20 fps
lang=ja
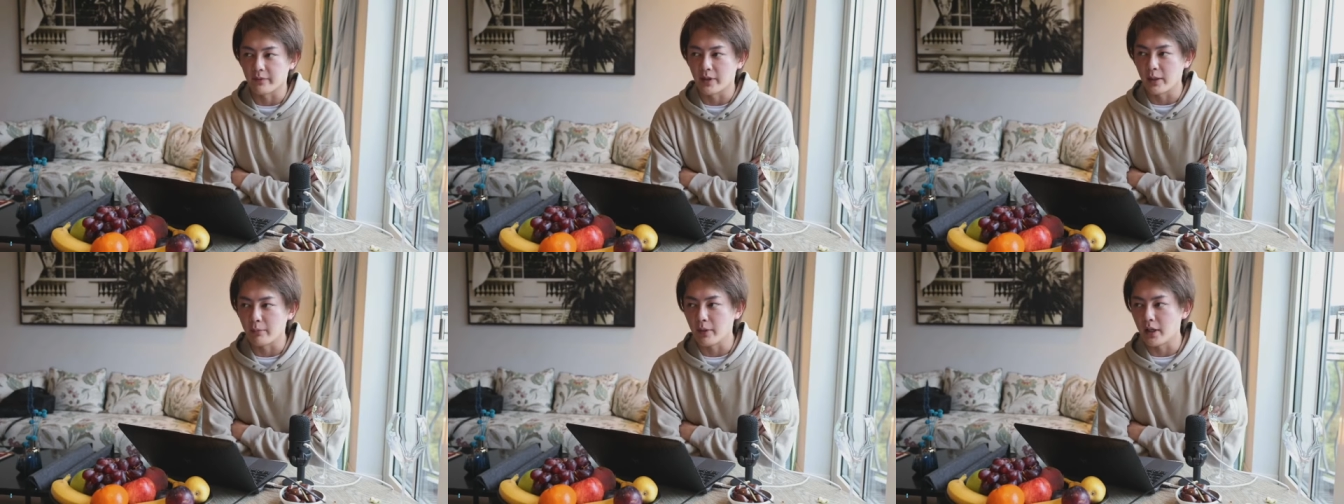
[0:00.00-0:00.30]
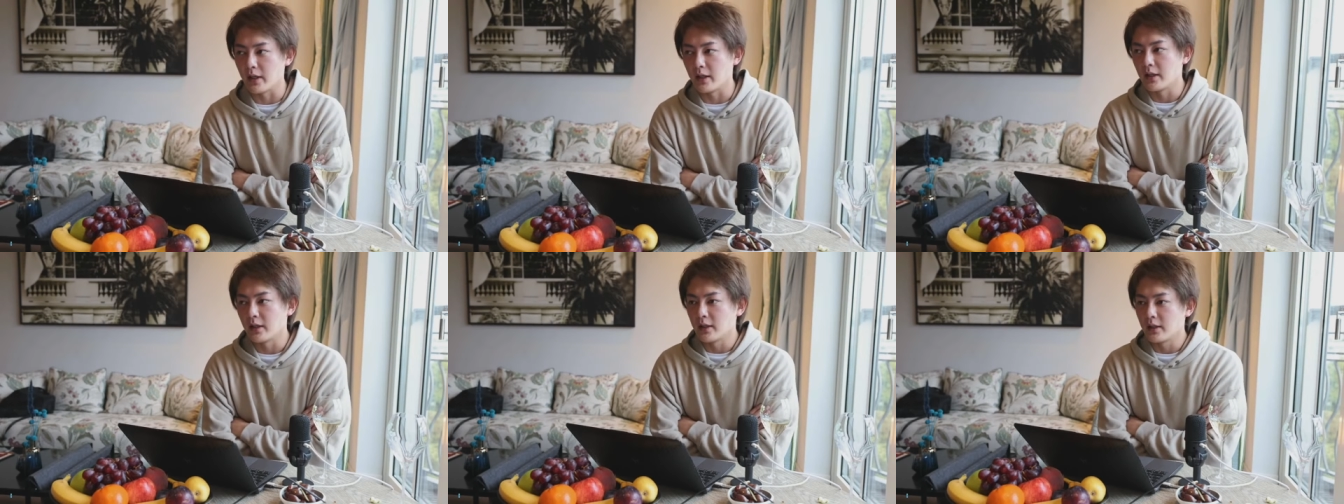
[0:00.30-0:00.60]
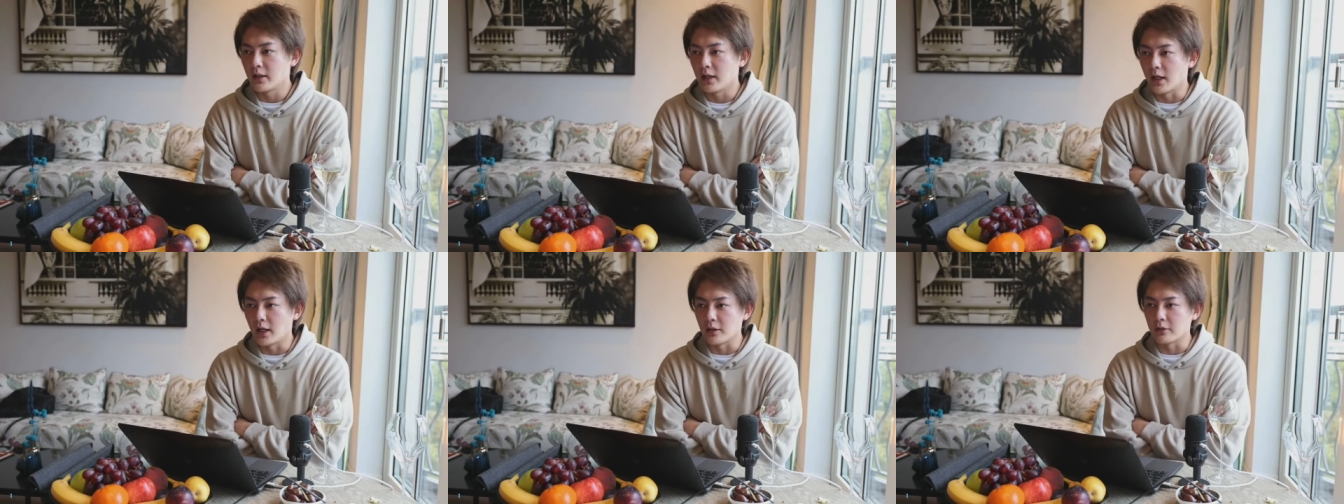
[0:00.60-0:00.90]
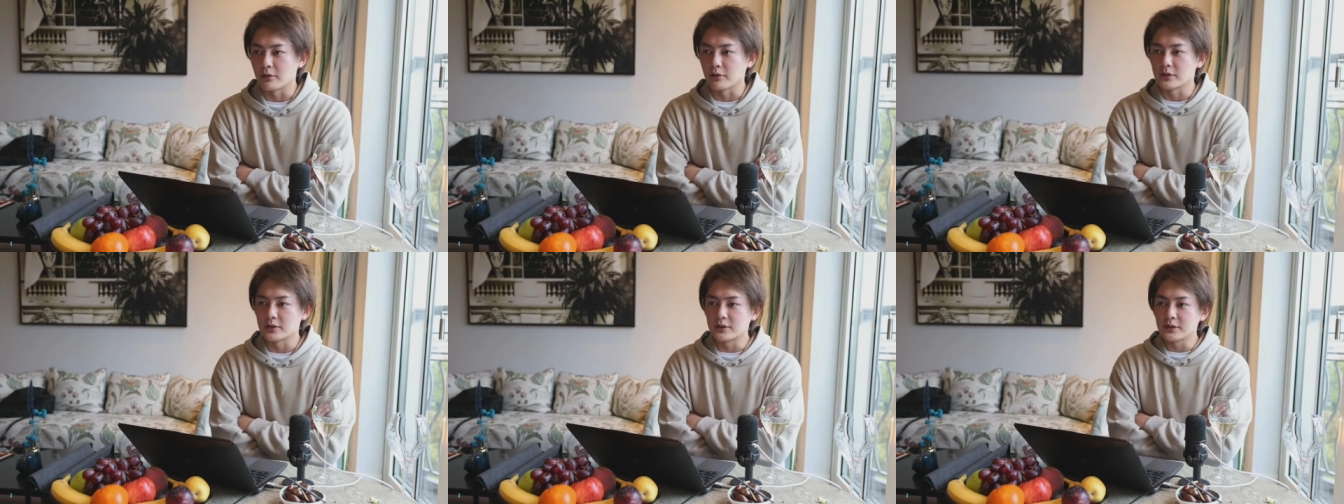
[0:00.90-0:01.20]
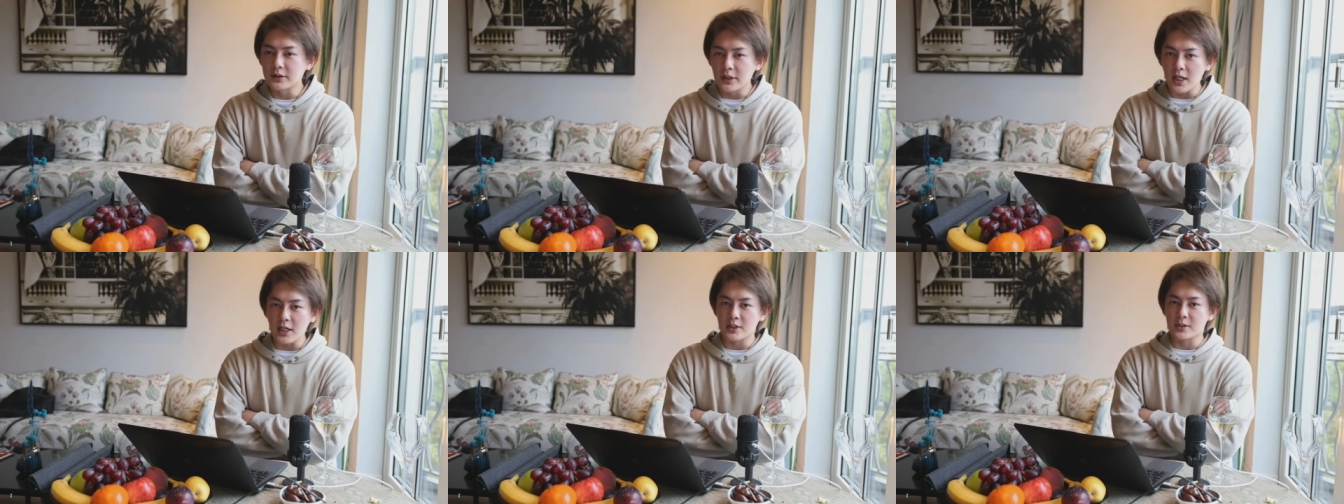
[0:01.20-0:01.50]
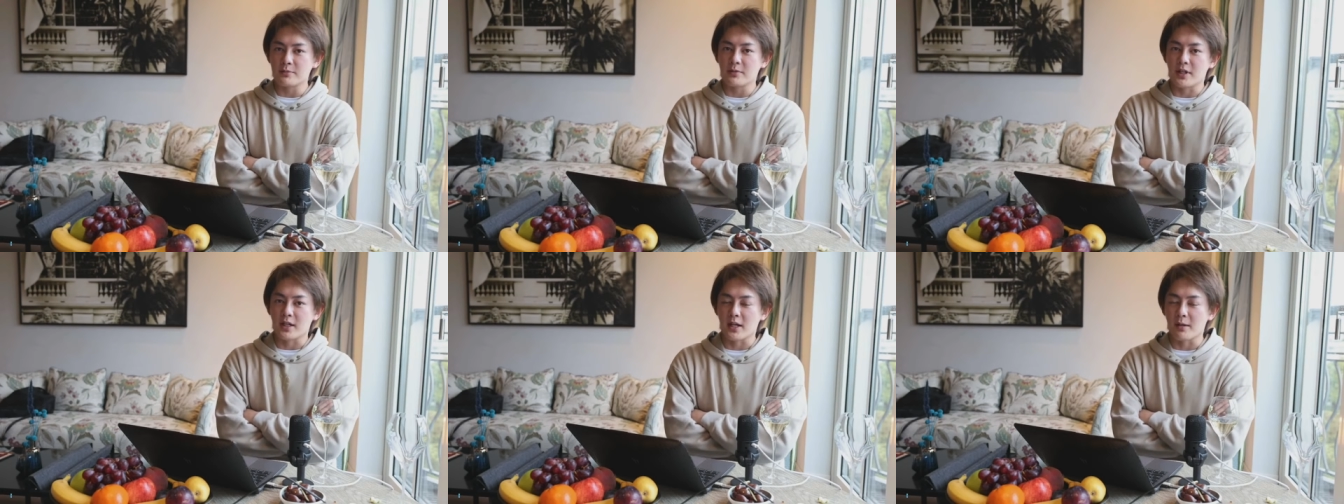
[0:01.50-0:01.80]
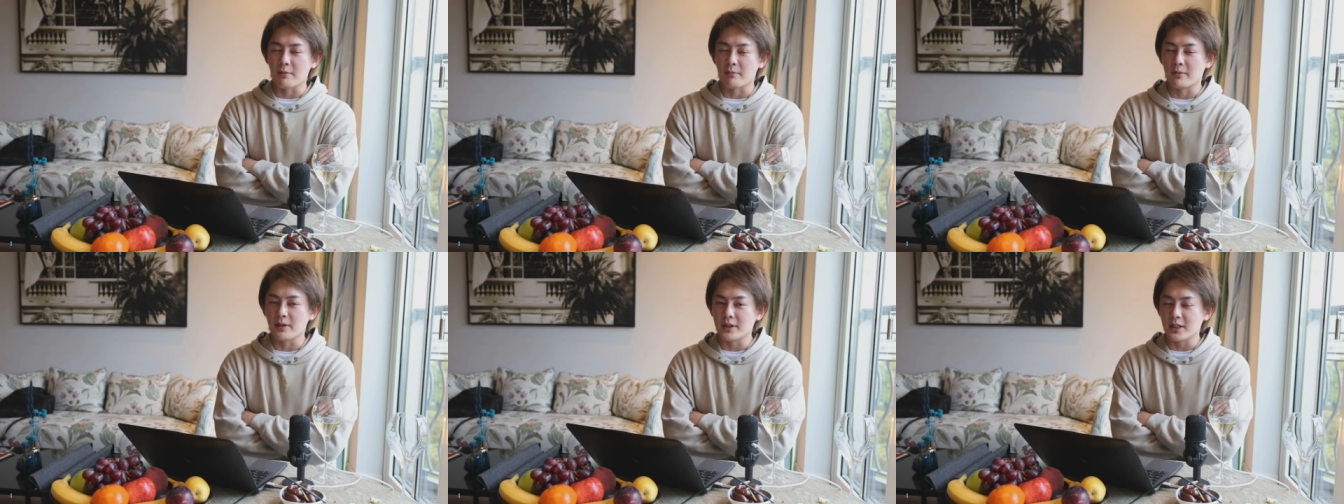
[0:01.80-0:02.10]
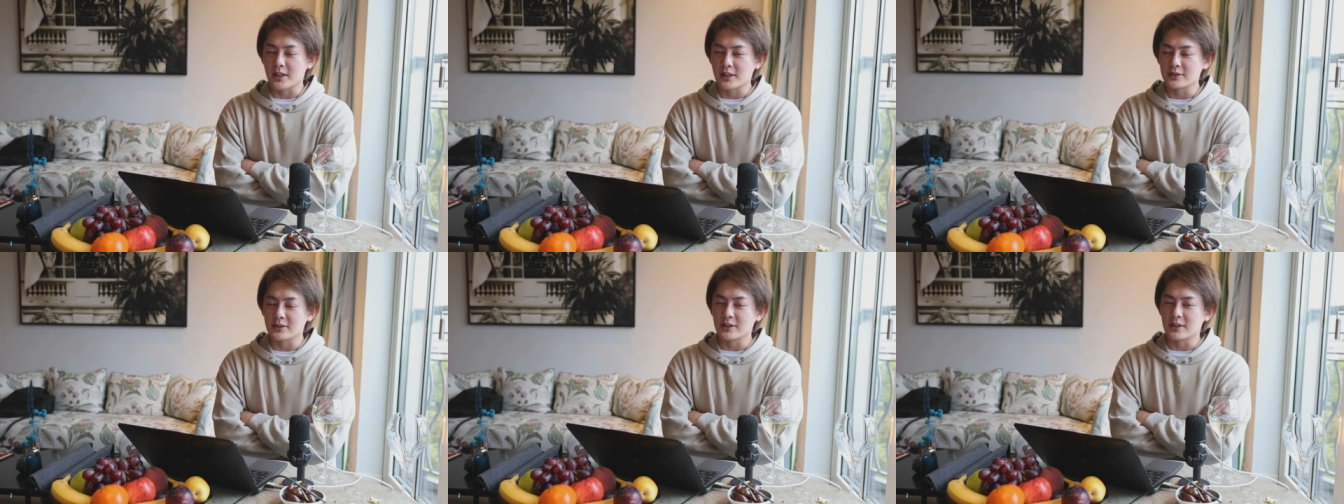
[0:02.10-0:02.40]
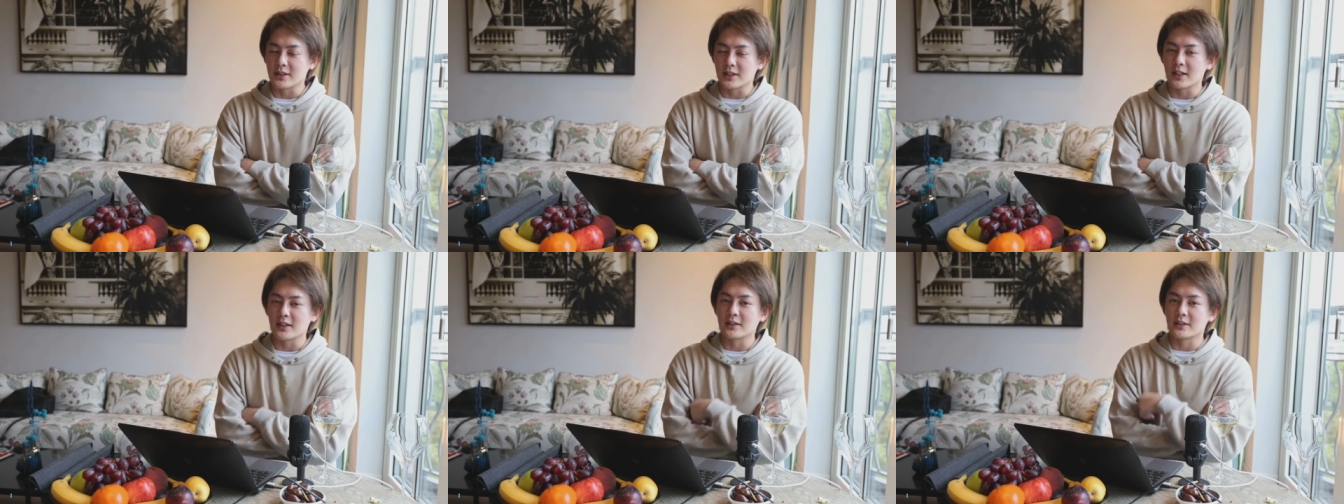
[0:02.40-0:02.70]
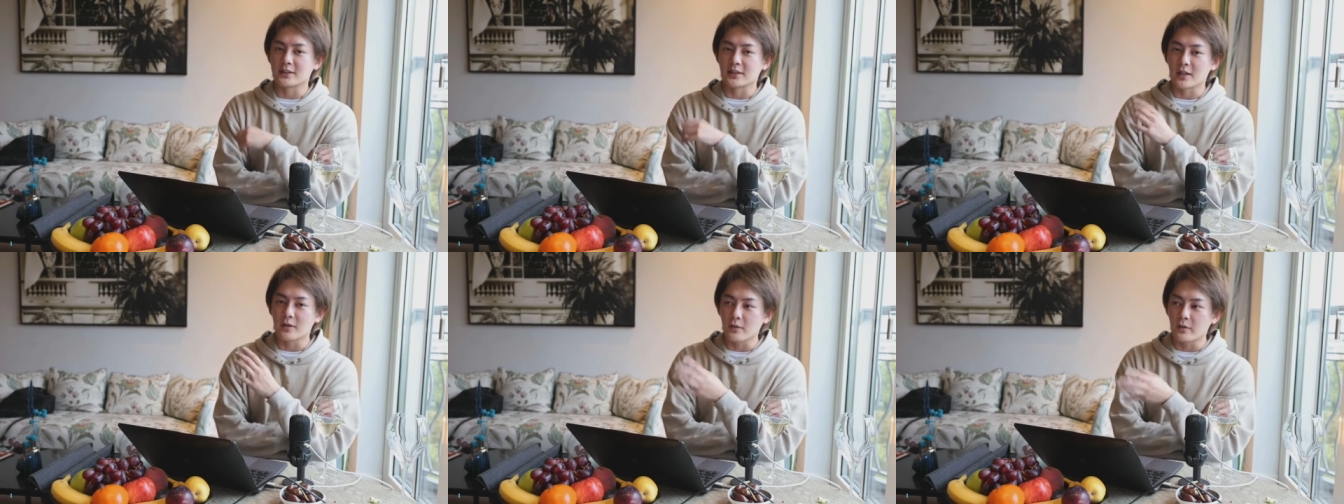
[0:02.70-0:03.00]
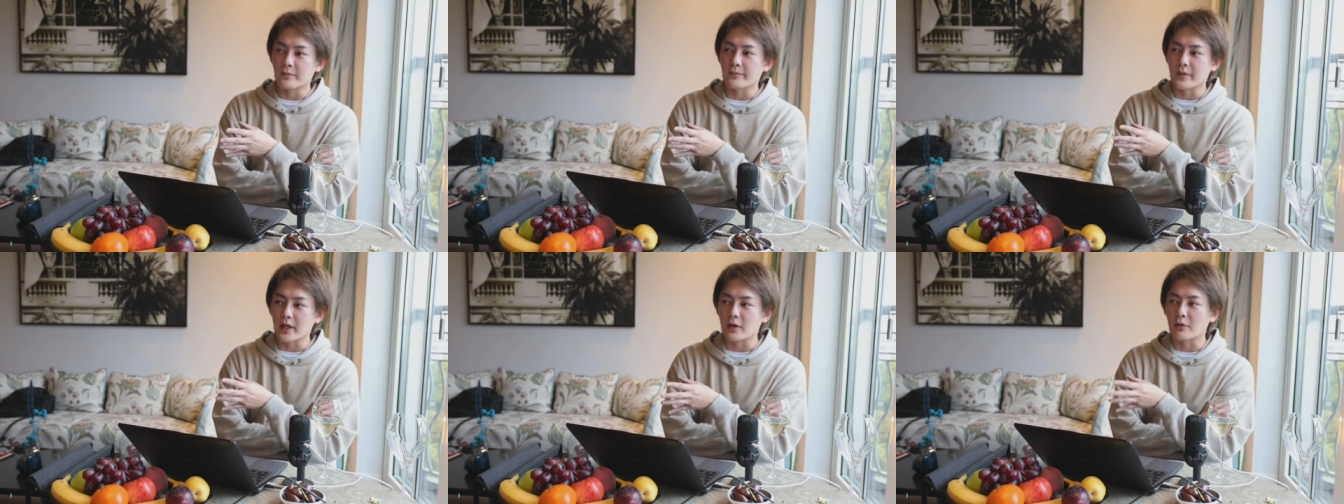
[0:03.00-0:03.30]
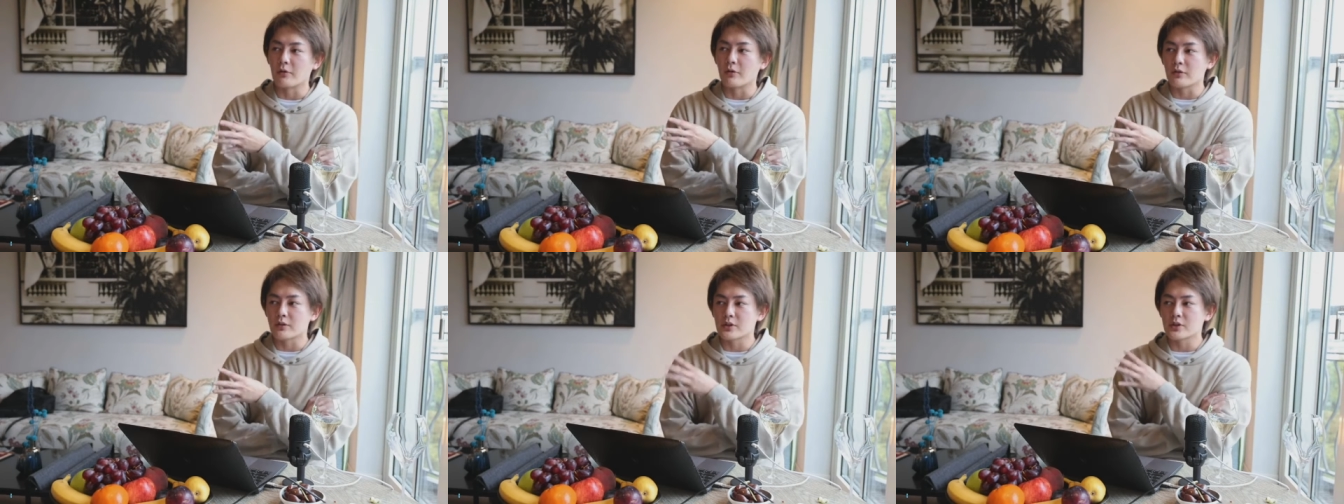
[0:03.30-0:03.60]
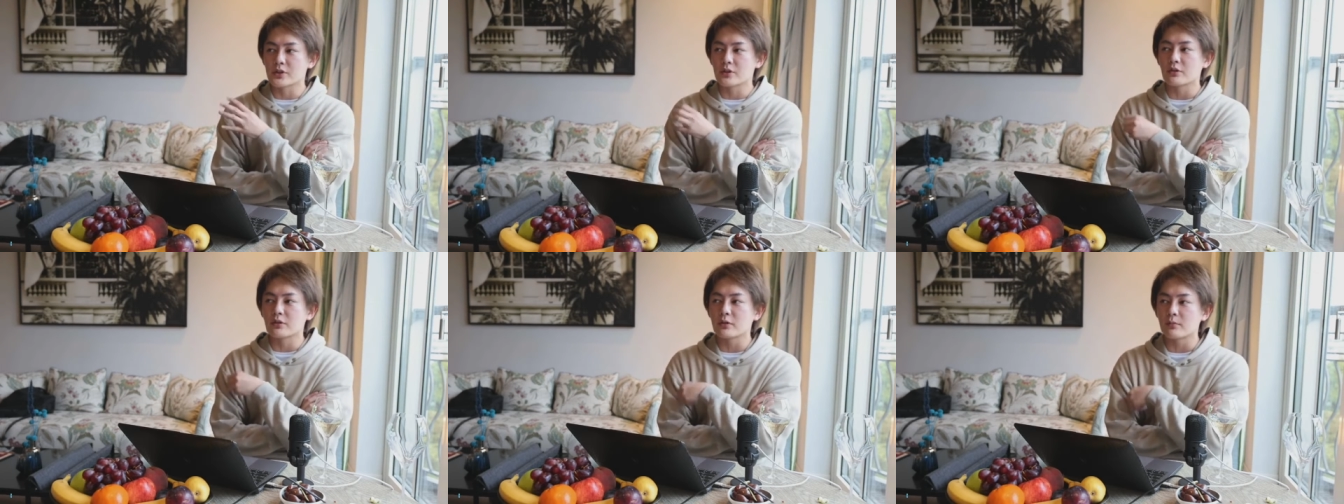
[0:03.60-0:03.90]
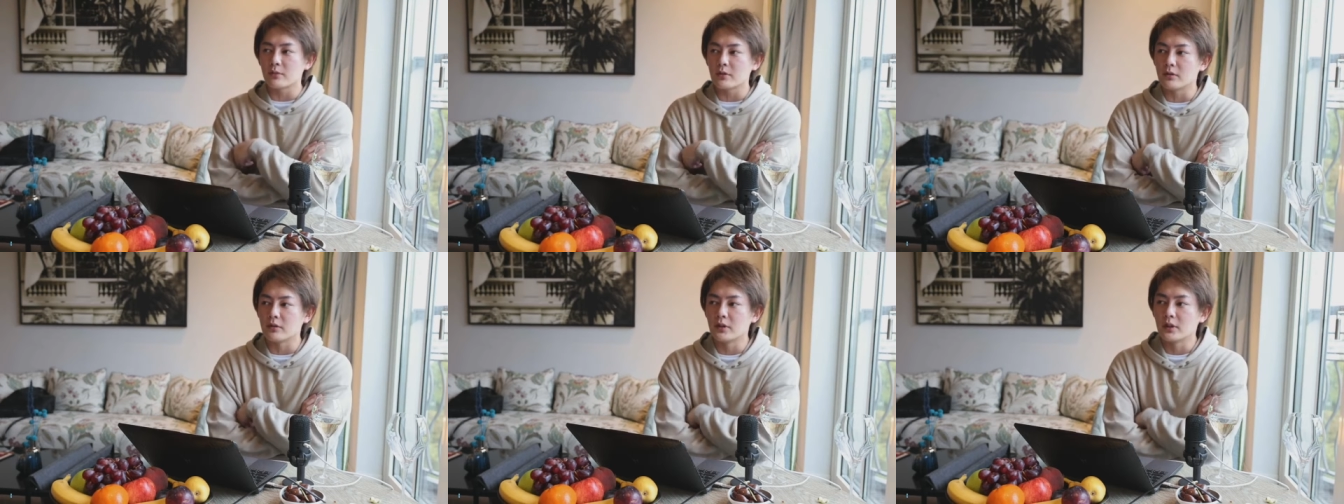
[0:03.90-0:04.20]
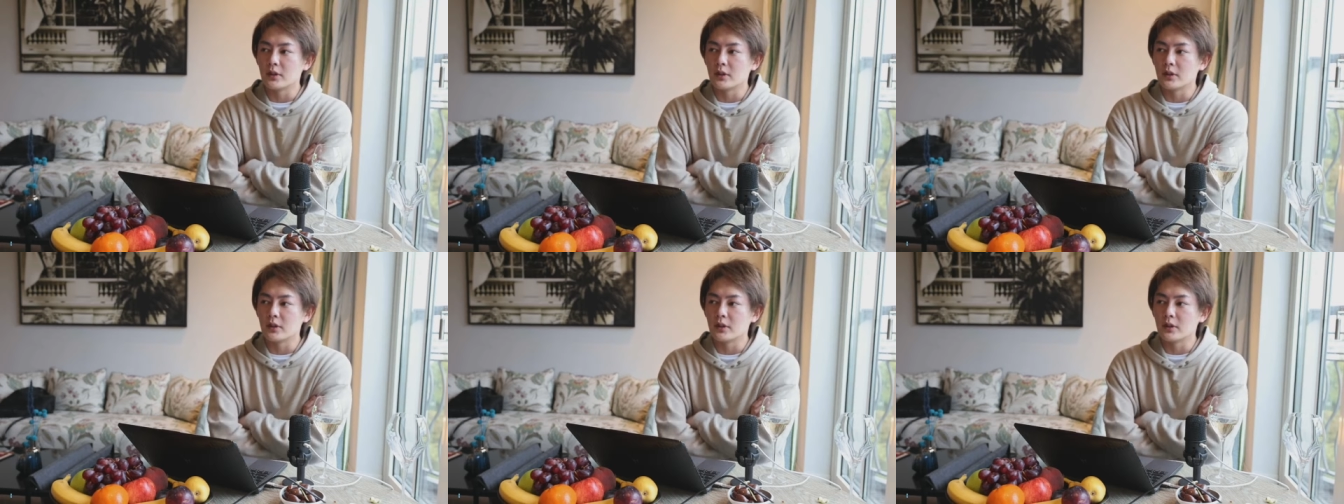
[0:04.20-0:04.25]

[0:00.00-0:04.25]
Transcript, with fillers: はいまあ、あのすげえ地味で多分みんな気づいてないんですけどあこういう仕事も